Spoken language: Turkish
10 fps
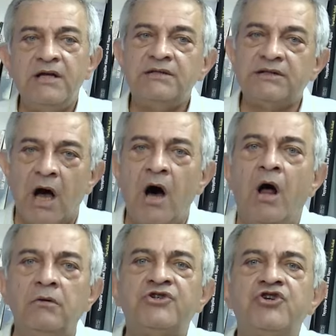daha
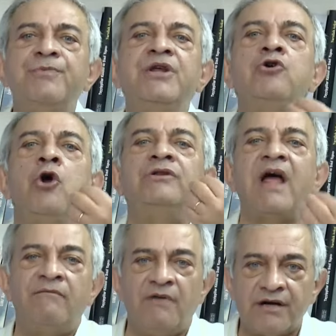halkçı bir
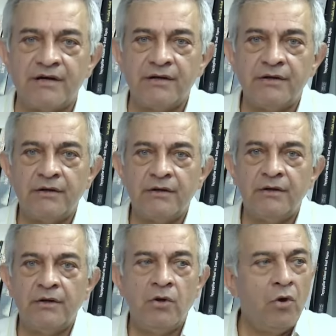yöntem var.
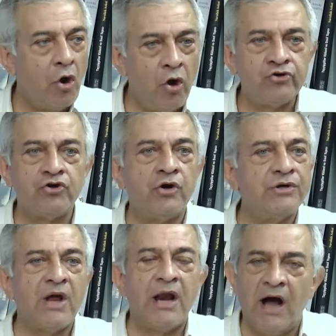Özgür
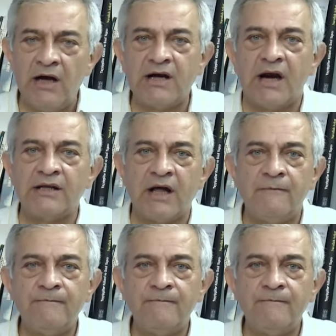Özel Ankara'da